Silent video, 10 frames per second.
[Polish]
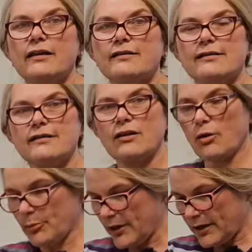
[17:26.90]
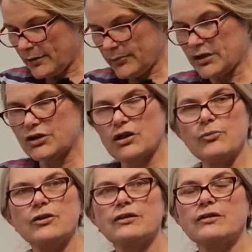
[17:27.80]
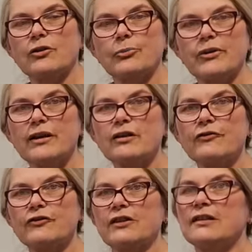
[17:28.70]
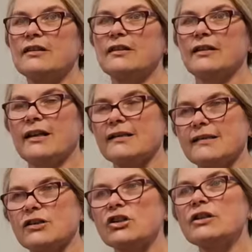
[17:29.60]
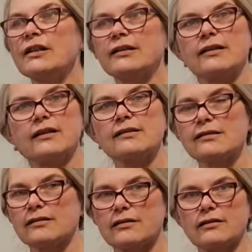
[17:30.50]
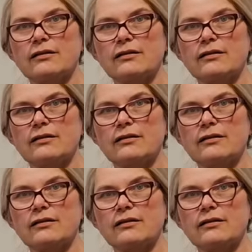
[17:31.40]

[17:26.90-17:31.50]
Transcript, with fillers: syrop bierzemy dopiero wtedy, jak zaczyna nas y,